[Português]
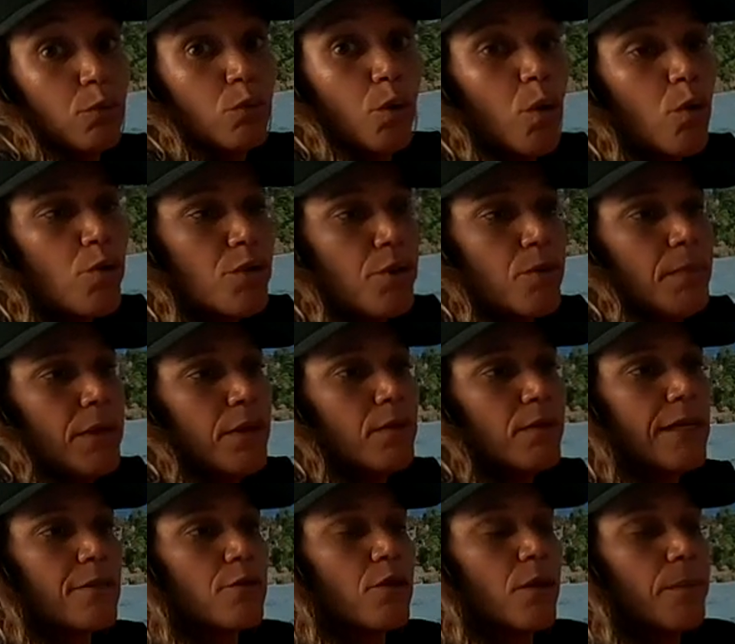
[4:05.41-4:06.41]
o nose, o bico
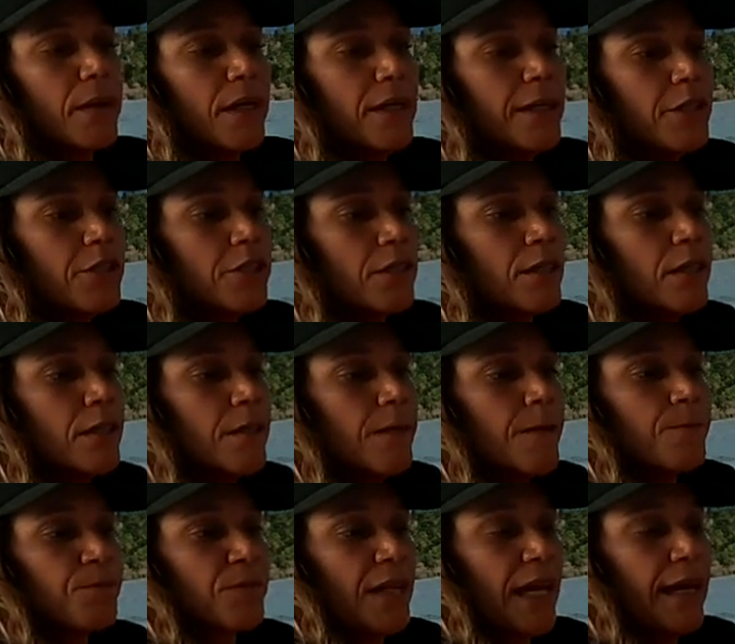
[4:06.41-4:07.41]
da sua prancha,
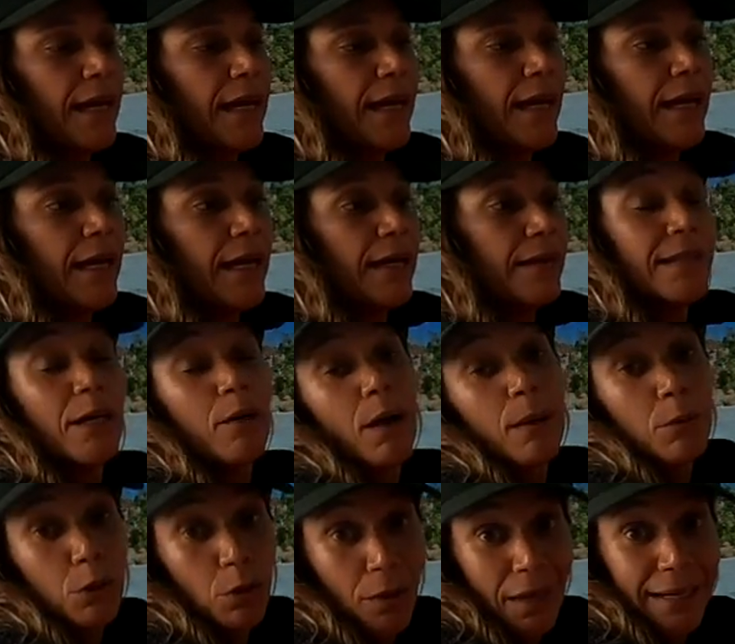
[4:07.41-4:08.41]
é, não é
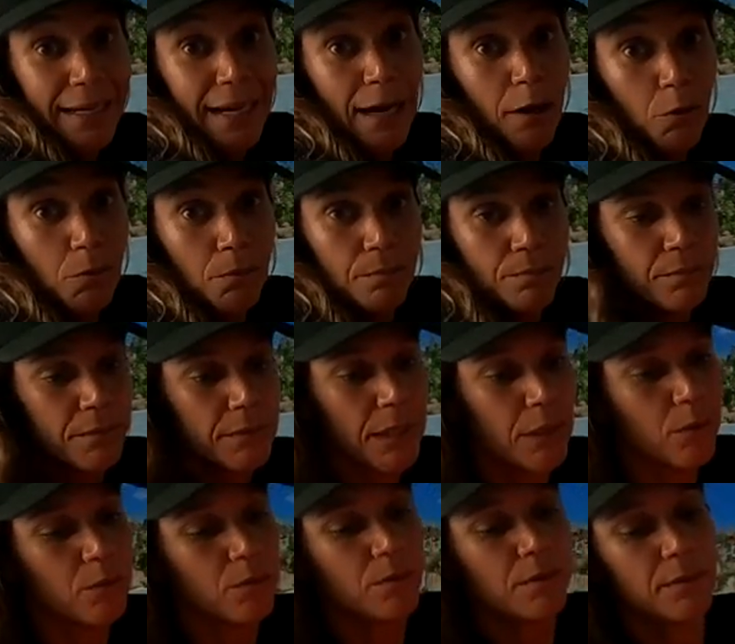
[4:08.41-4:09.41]
muito legal.
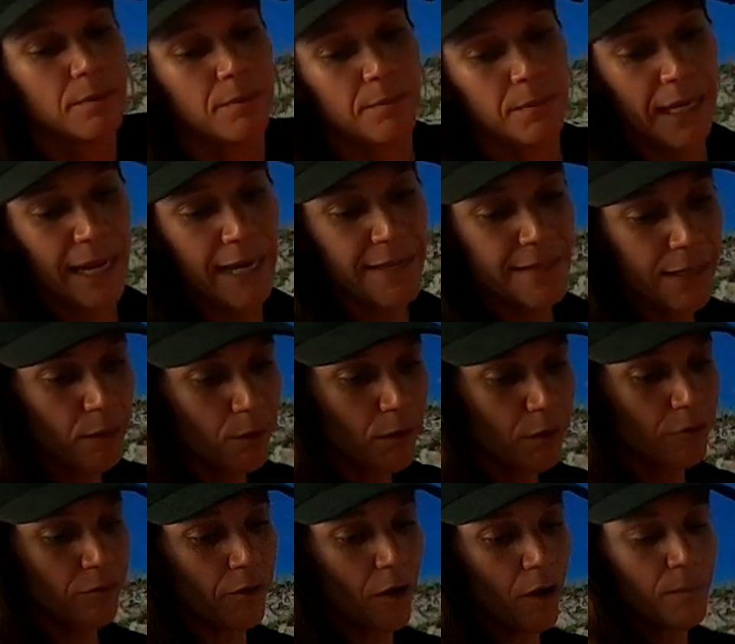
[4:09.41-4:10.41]
Então, essa é
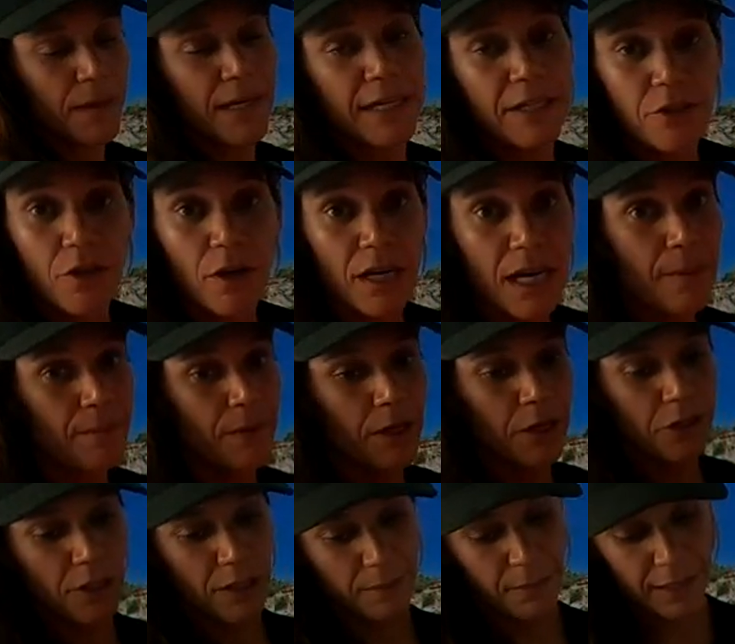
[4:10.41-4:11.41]
uma forma aí de olhar a
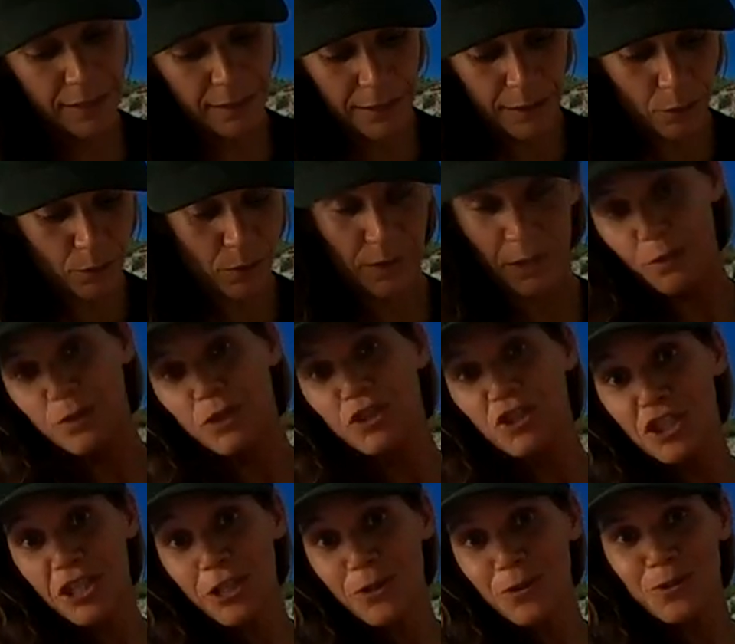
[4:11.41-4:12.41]
prancha também, que eu, que eu
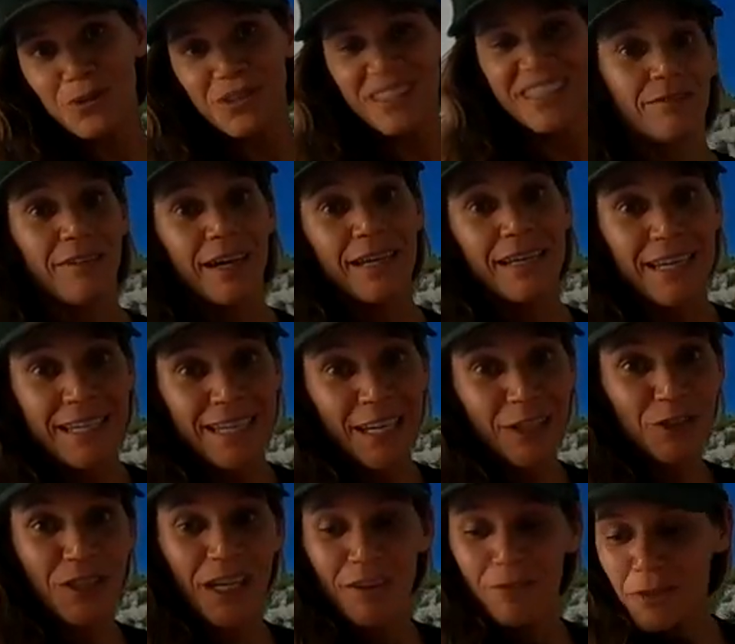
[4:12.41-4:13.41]
indico, que vai aí
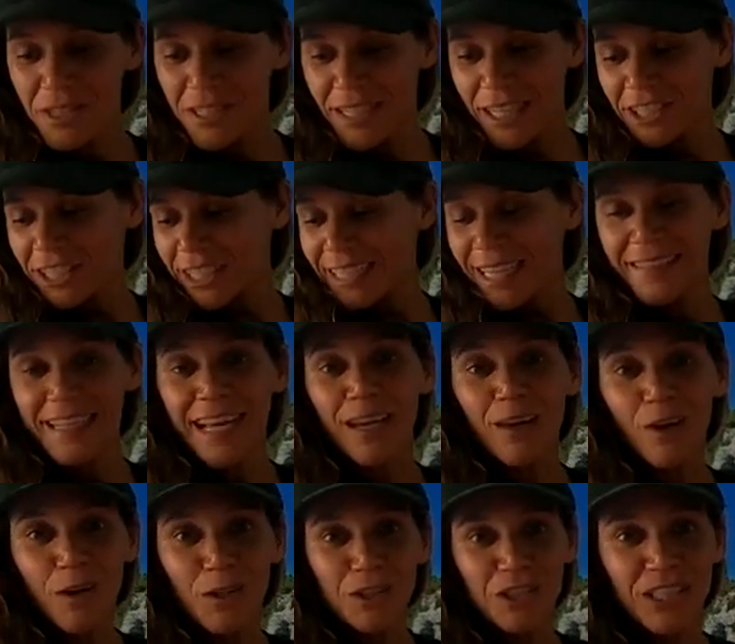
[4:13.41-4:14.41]
ajudar você a chegar na
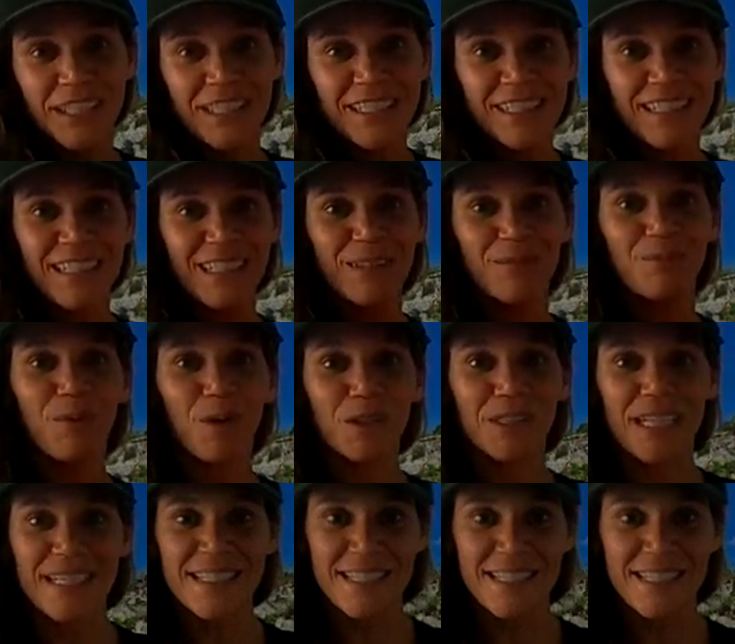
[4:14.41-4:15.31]
loja aí e botar